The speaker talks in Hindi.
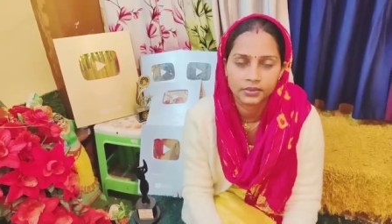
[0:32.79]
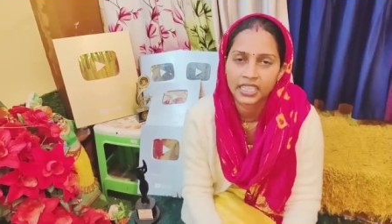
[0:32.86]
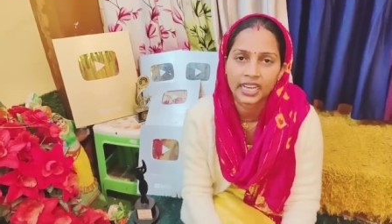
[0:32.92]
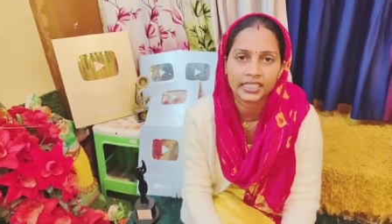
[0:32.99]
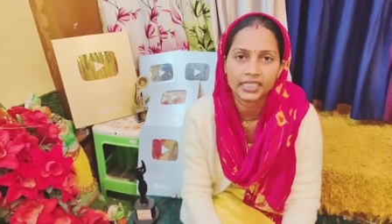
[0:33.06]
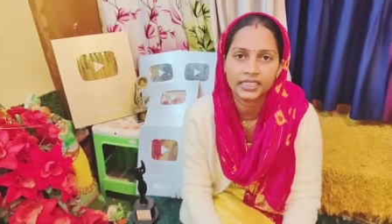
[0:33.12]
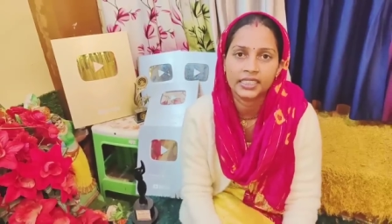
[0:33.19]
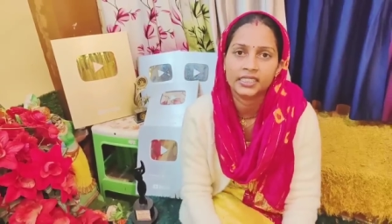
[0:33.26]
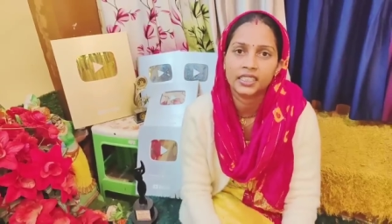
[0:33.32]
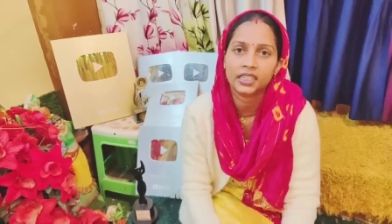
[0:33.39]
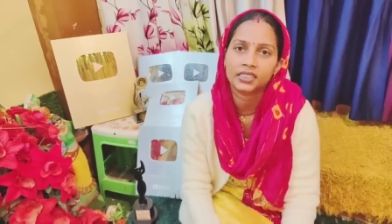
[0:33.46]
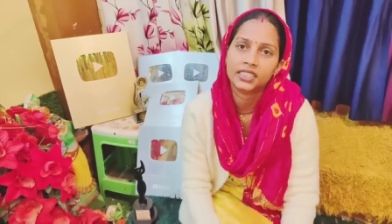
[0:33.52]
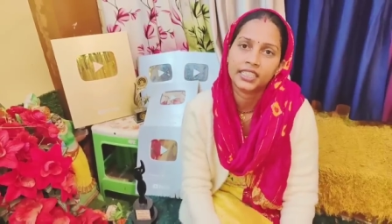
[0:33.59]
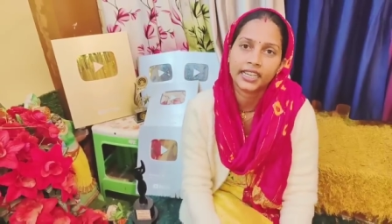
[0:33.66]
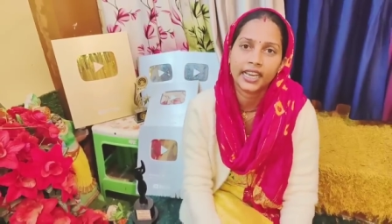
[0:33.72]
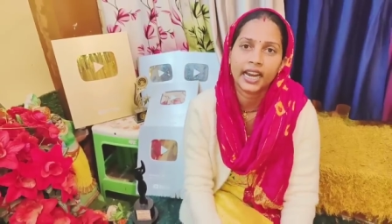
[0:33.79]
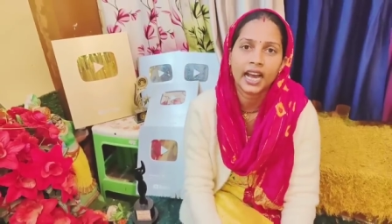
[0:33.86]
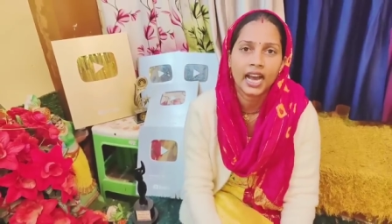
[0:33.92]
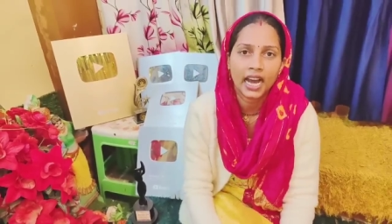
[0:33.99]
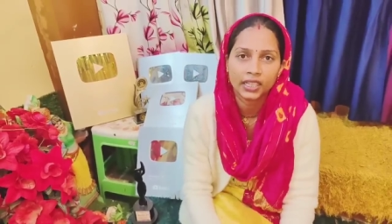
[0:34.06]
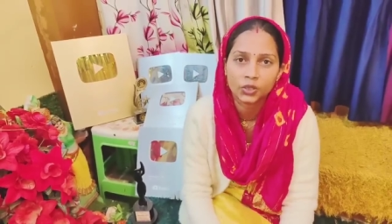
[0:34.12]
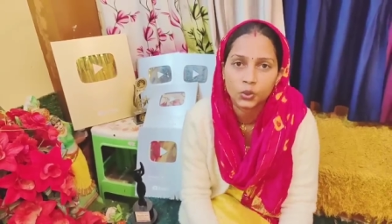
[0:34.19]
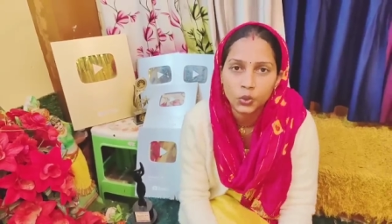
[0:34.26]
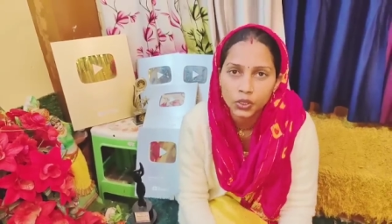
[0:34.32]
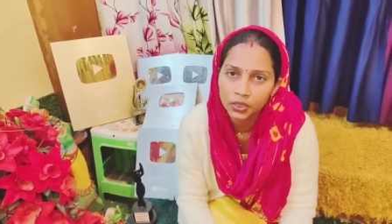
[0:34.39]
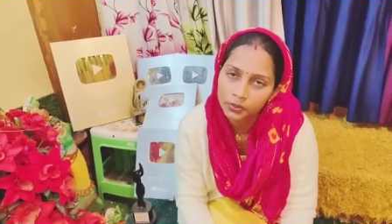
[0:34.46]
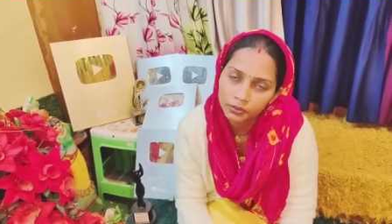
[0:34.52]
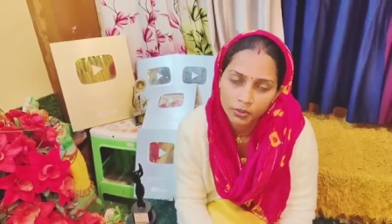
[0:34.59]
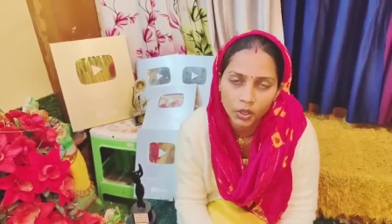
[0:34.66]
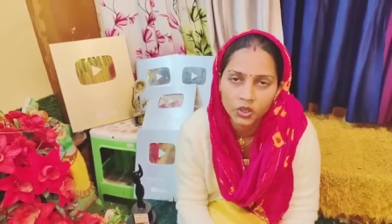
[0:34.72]
ज्यादा दिन तक टिकेला आ झूठ
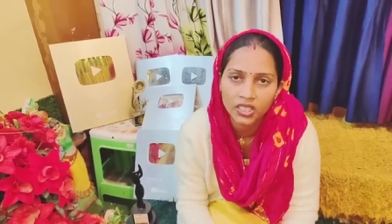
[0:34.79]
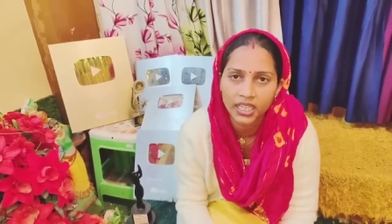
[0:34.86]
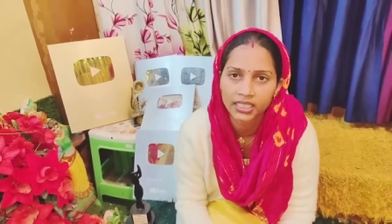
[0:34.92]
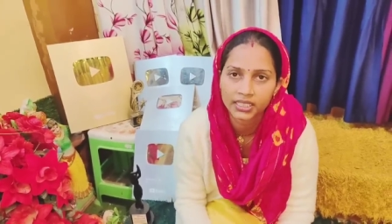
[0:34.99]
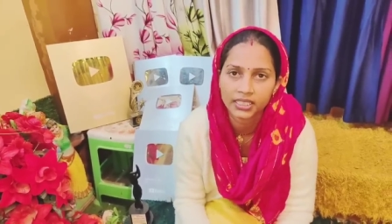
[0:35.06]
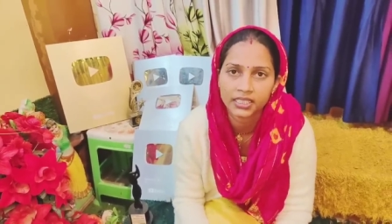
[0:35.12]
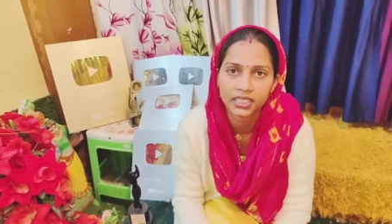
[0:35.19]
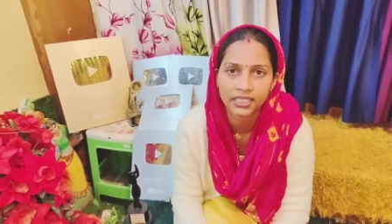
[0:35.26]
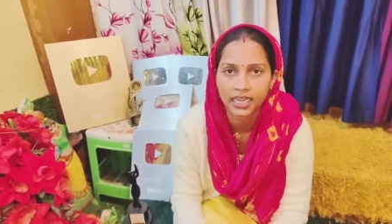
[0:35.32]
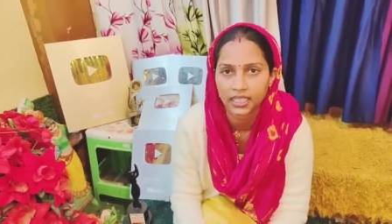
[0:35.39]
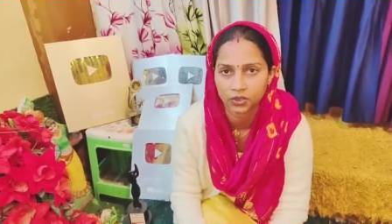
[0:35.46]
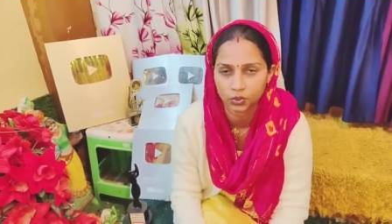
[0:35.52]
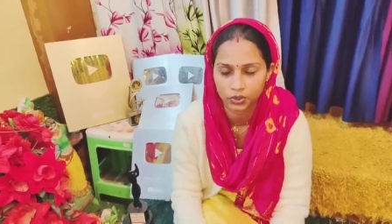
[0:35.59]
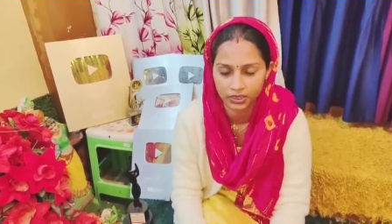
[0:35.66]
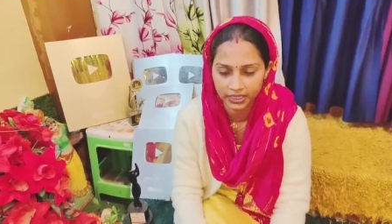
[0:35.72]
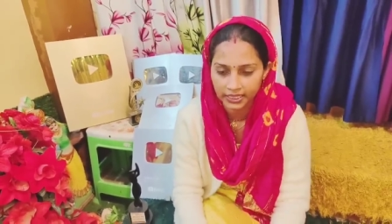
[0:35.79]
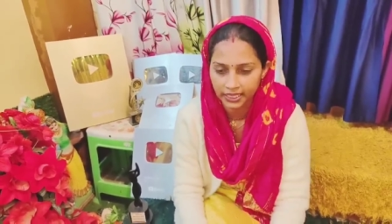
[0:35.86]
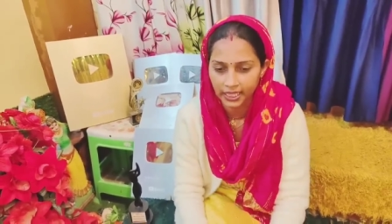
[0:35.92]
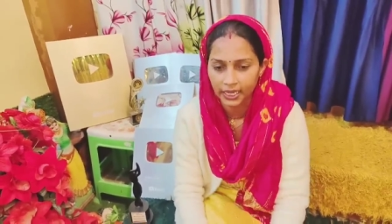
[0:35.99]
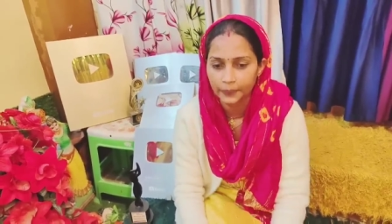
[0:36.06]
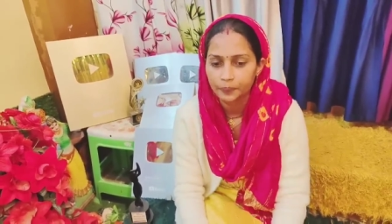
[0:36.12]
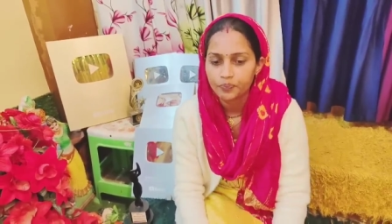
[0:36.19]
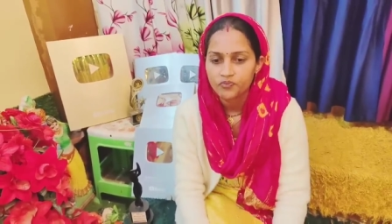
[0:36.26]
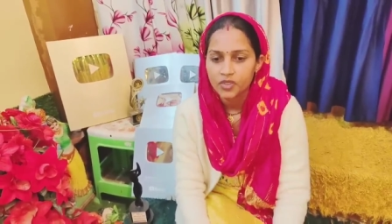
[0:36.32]
बहुत ज्यादा दिन तक ना टूट टिकेला